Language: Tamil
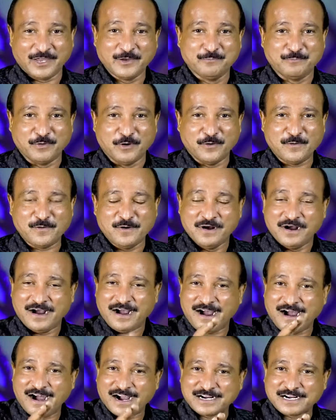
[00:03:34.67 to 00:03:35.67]
இப்போ
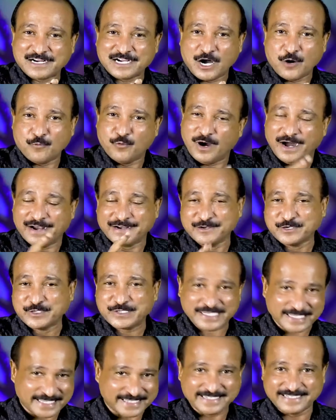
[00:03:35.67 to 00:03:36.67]
அக்காவும்
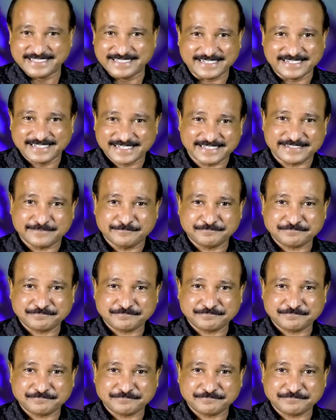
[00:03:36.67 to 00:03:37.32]
அண்ணனும் சேர்ந்துக்கிட்டாங்க